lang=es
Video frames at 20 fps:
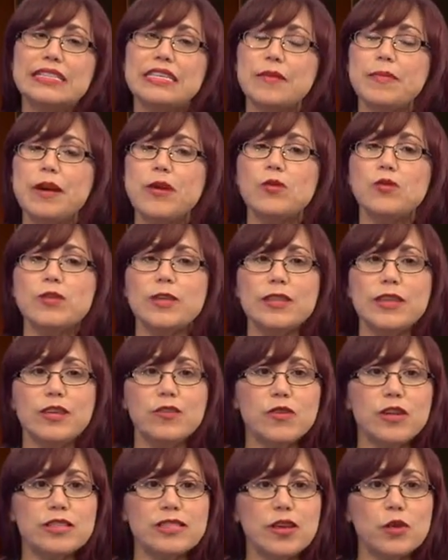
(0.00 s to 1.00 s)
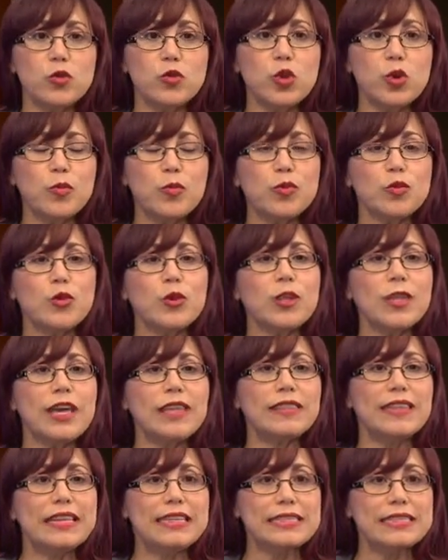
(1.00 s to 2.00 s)
sepa que usted tiene una segunda
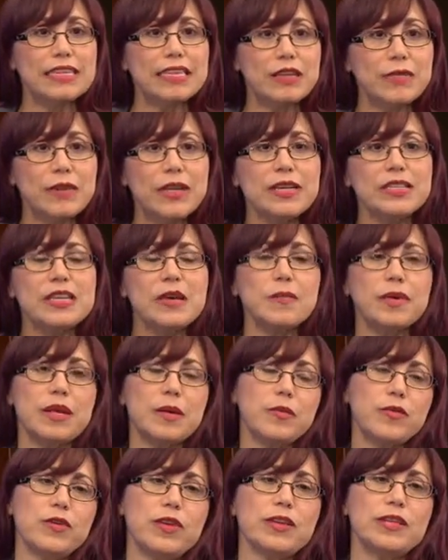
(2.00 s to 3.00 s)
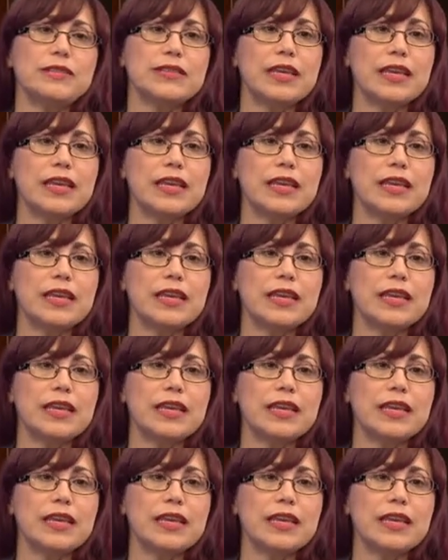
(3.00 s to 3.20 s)
oportunidad de inscribirse para poder